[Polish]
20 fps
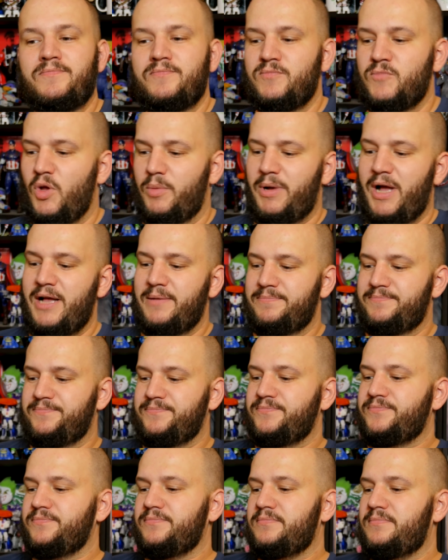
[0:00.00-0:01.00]
Dobra.
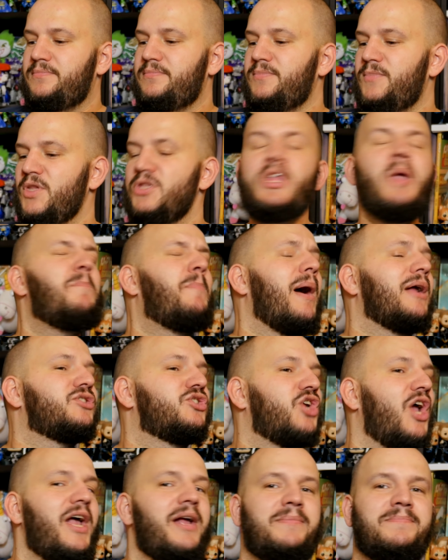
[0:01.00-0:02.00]
Nie
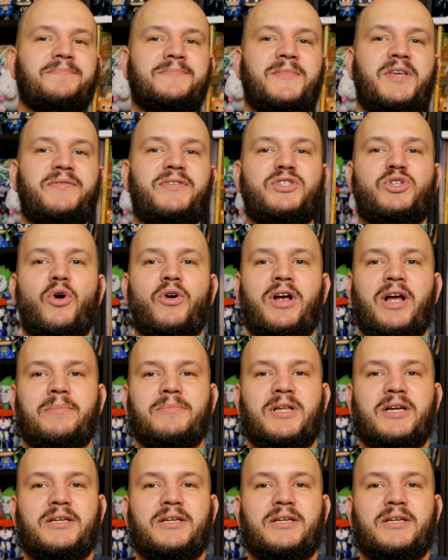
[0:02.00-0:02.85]
patrzę i wyciągam.